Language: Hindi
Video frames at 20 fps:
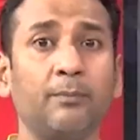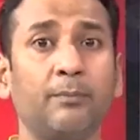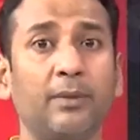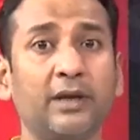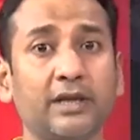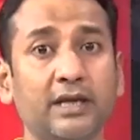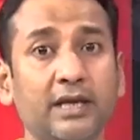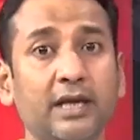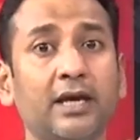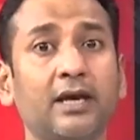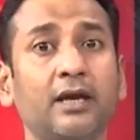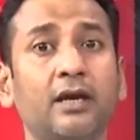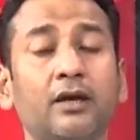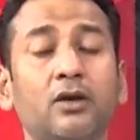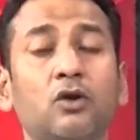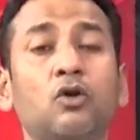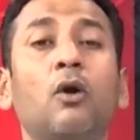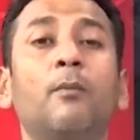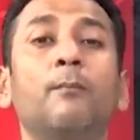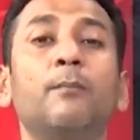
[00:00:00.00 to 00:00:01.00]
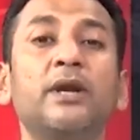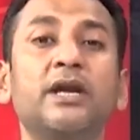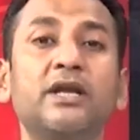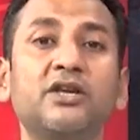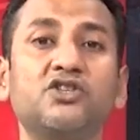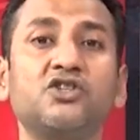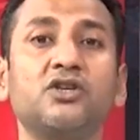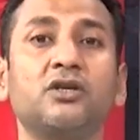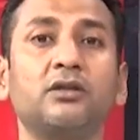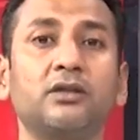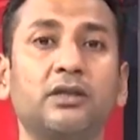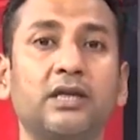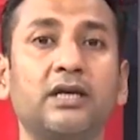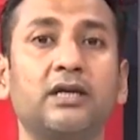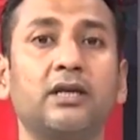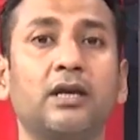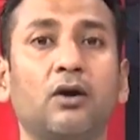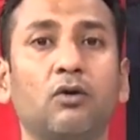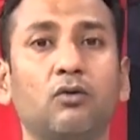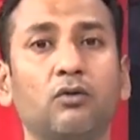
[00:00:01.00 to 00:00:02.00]
पर ये कॉम्बिनेशन
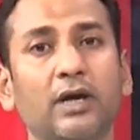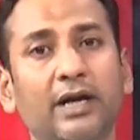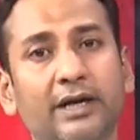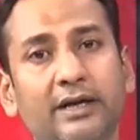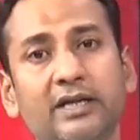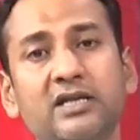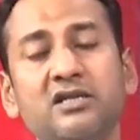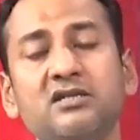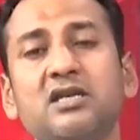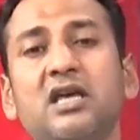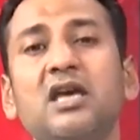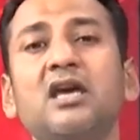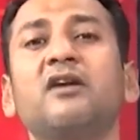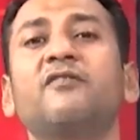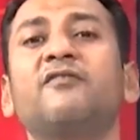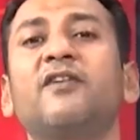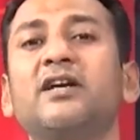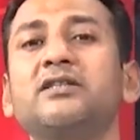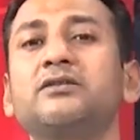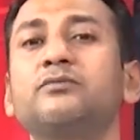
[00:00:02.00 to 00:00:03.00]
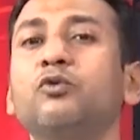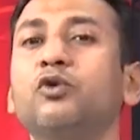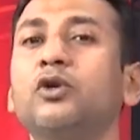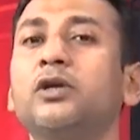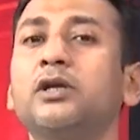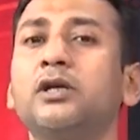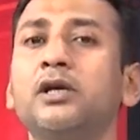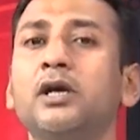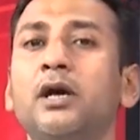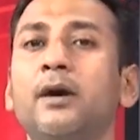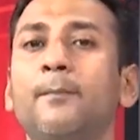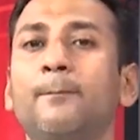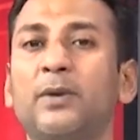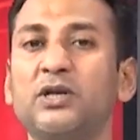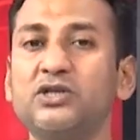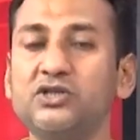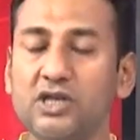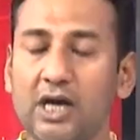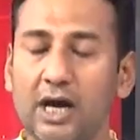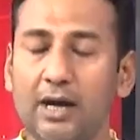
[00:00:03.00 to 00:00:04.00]
देखना होगा एटलीस्ट एक फास्ट बॉलर
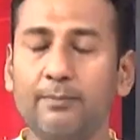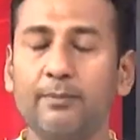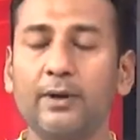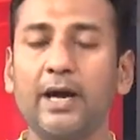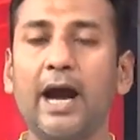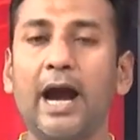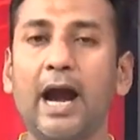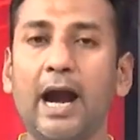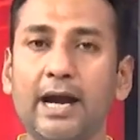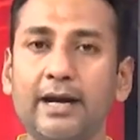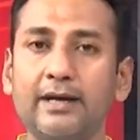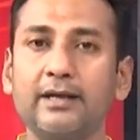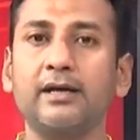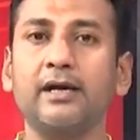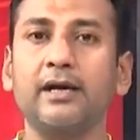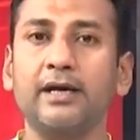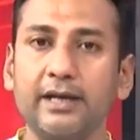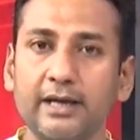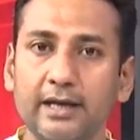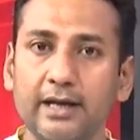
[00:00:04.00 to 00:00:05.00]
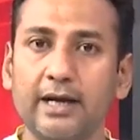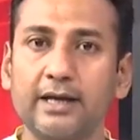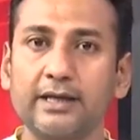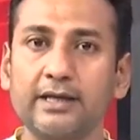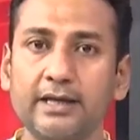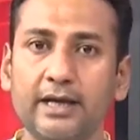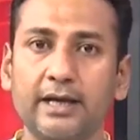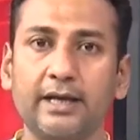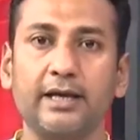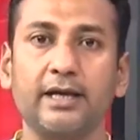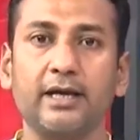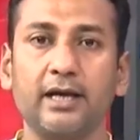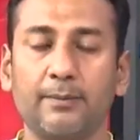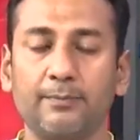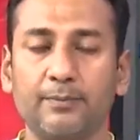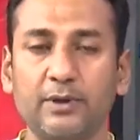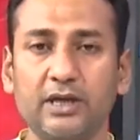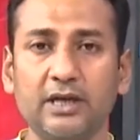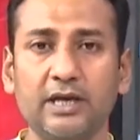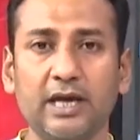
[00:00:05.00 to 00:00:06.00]
पंजाब ऐड करेगा ही करेगा
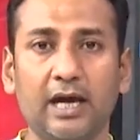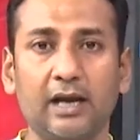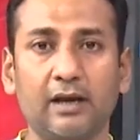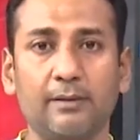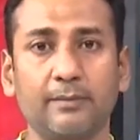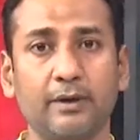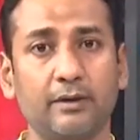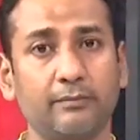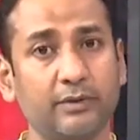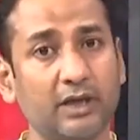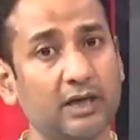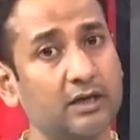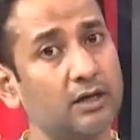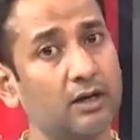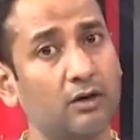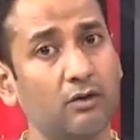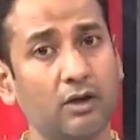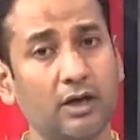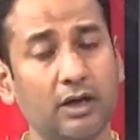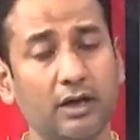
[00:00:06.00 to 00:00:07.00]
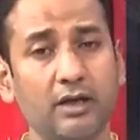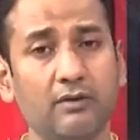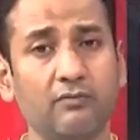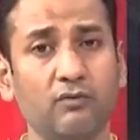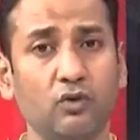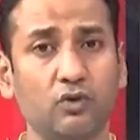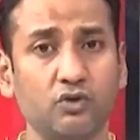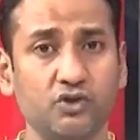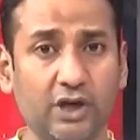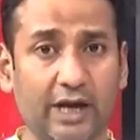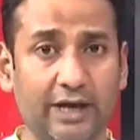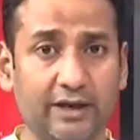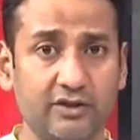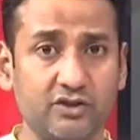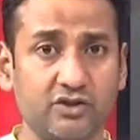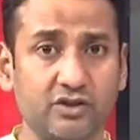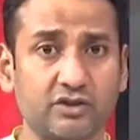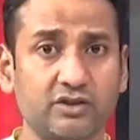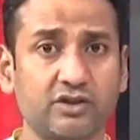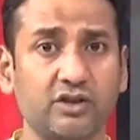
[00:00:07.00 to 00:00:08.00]
अपनी 11 में अब देखना होगा कि वो झाई
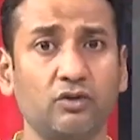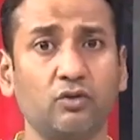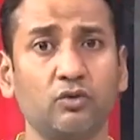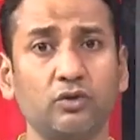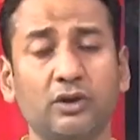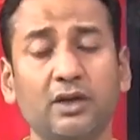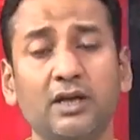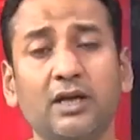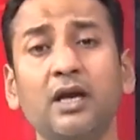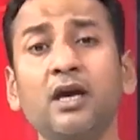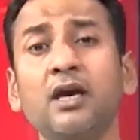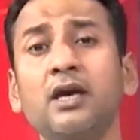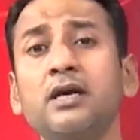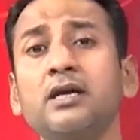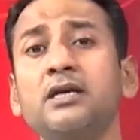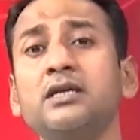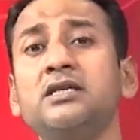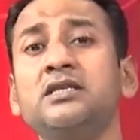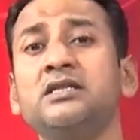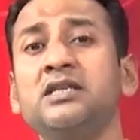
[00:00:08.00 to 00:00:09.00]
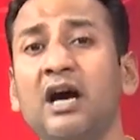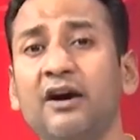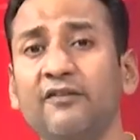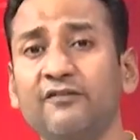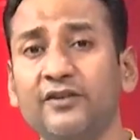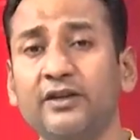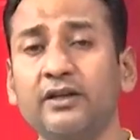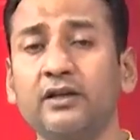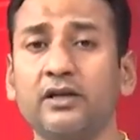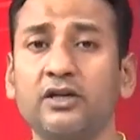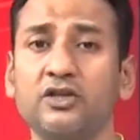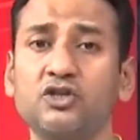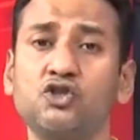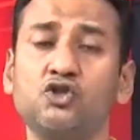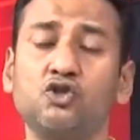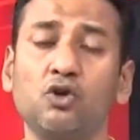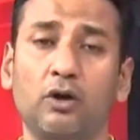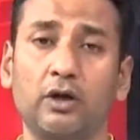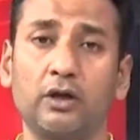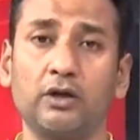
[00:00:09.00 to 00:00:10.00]
रिचर्डसन होते हैं या फिर
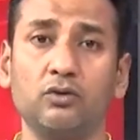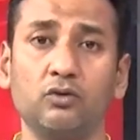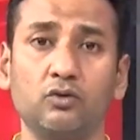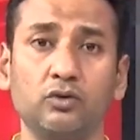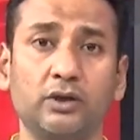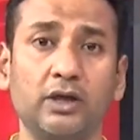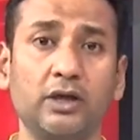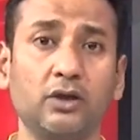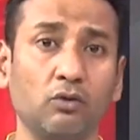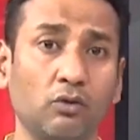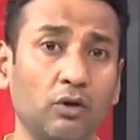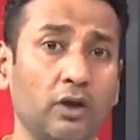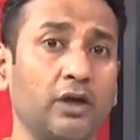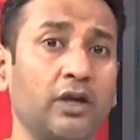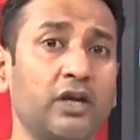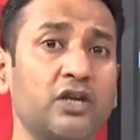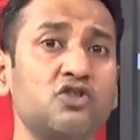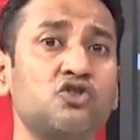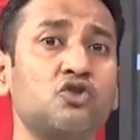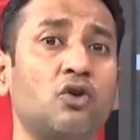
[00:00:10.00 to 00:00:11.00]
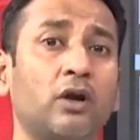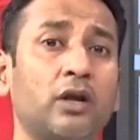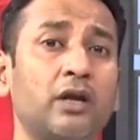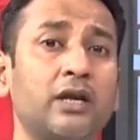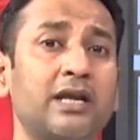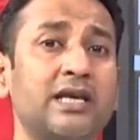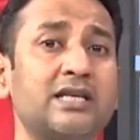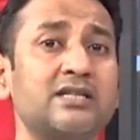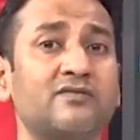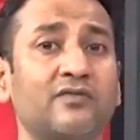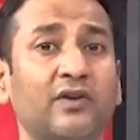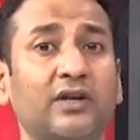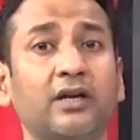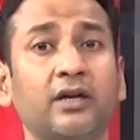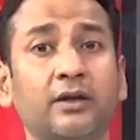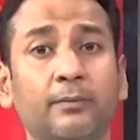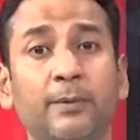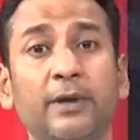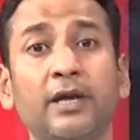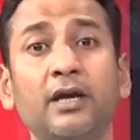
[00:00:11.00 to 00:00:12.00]
क्रिस जॉर्डन होते हैं क्योंकि क्रिस जॉर्डन ने इस
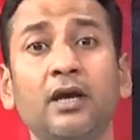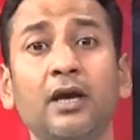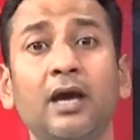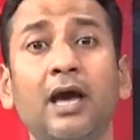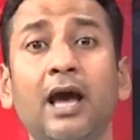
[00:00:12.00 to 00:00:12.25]
विकेट पे